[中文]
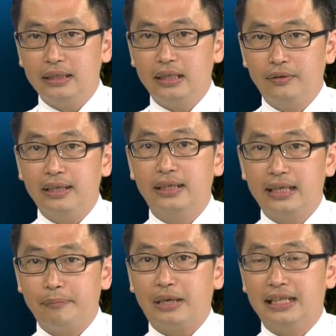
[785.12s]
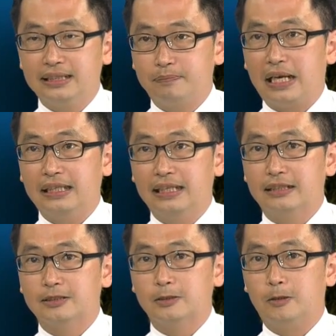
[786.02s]
一万零两百一十八点
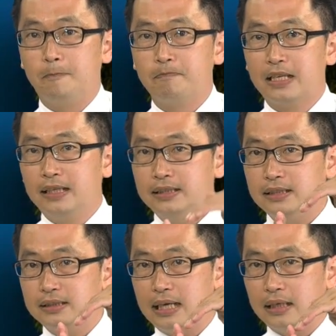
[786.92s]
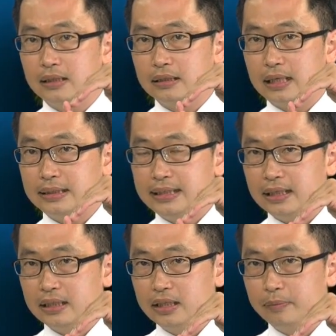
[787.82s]
的时候，接着呢，它下一
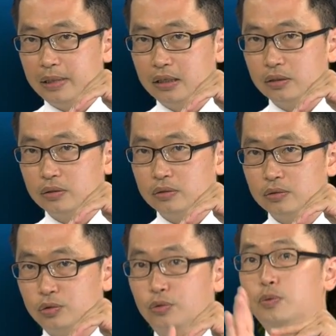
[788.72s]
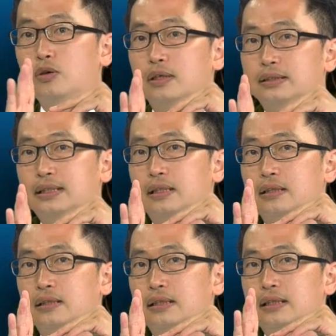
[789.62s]
根 K 棒突破了这
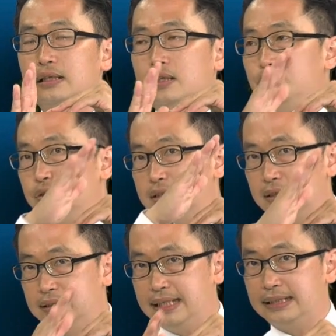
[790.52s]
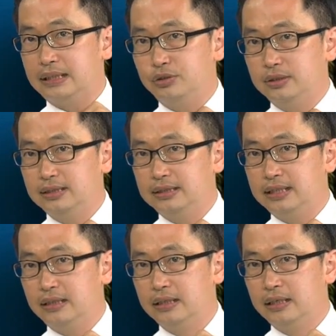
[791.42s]
个绿色的下降趋势
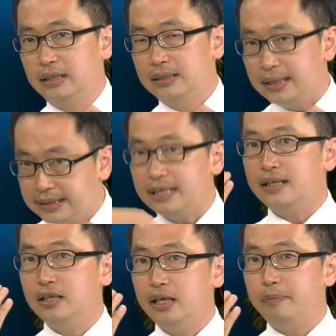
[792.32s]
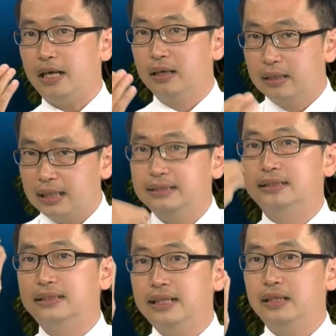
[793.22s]
线，是，那下一根 K 棒它
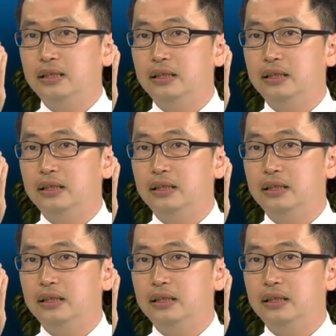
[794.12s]
直接